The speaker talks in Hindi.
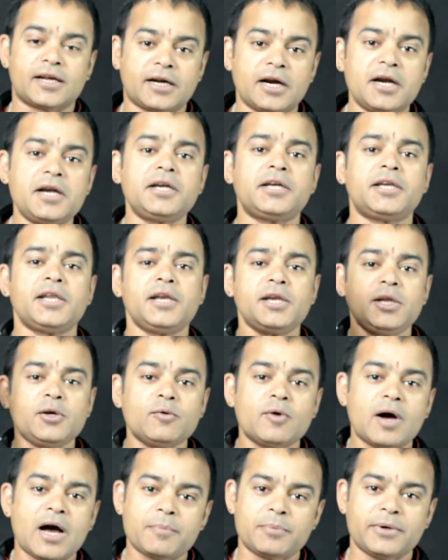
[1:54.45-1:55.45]
कंटिन्यू
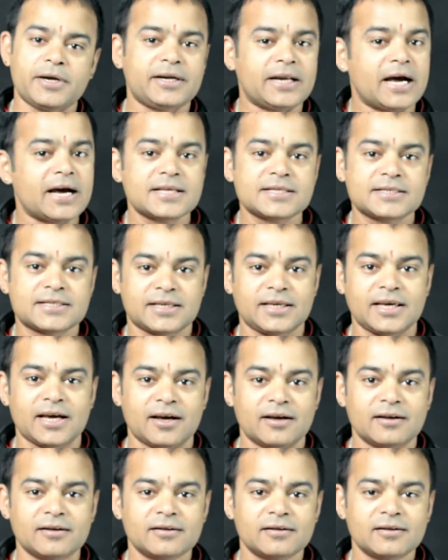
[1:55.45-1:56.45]
आपने डांस किया